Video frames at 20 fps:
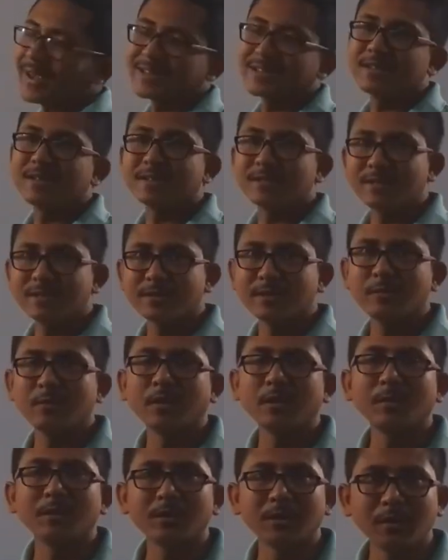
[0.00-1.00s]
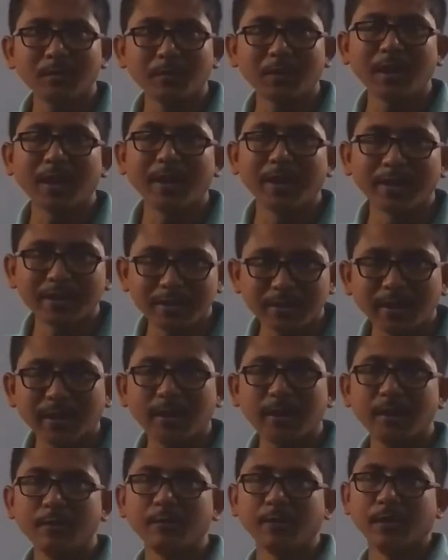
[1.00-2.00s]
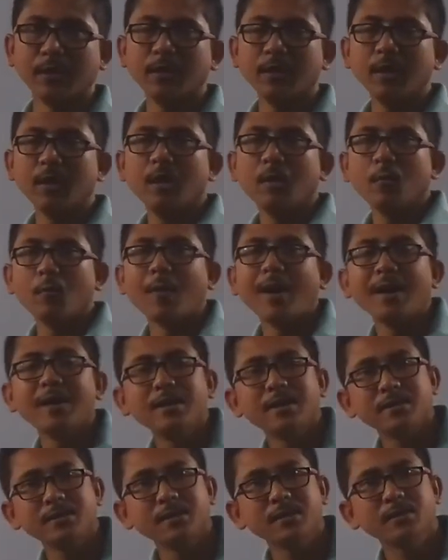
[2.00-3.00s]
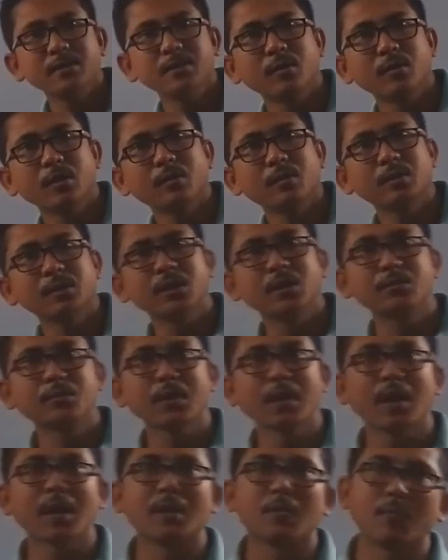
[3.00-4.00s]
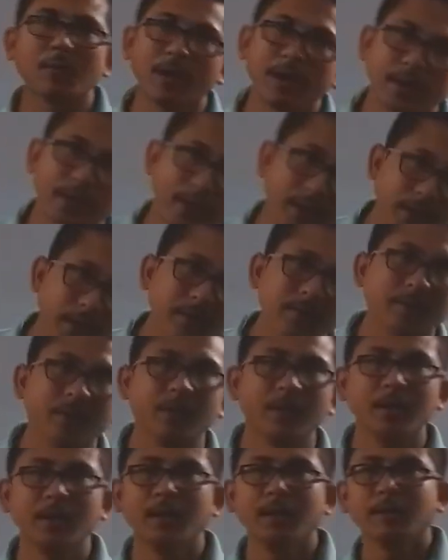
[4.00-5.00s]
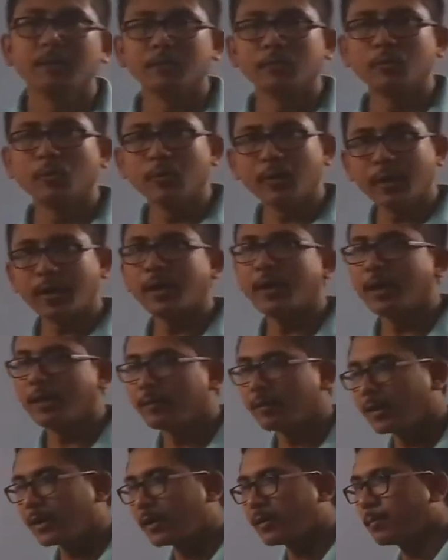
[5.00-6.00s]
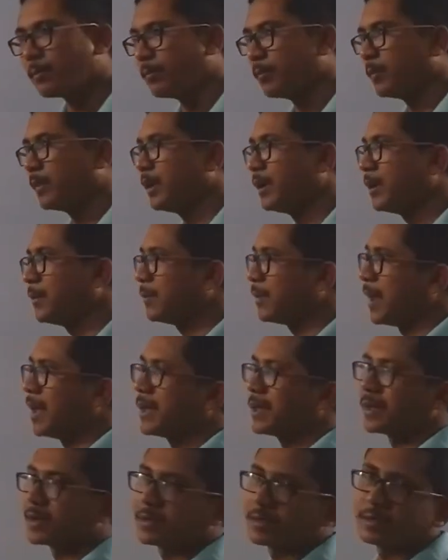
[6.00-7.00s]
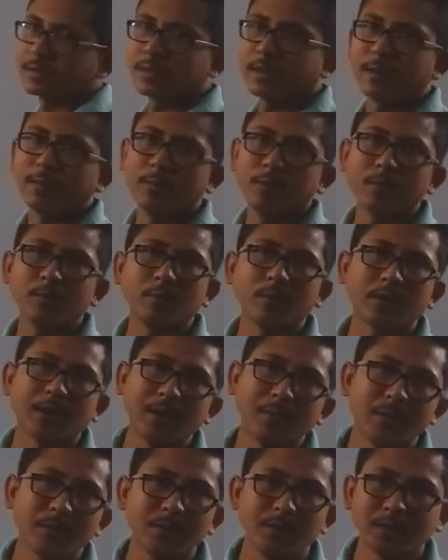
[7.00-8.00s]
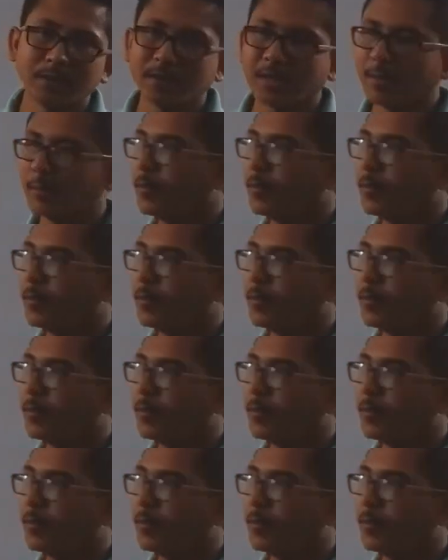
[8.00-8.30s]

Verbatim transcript: एक्स लेस देन जीरो का मतलब क्या है एक्स नेगेटिव है वाई लेस देन का मतलब क्या है वाई नेगेटिव है तो दो नेगेटिव अगर मल्टीप्लाई कर देते हैं हम लोग वो क्या बन जाता है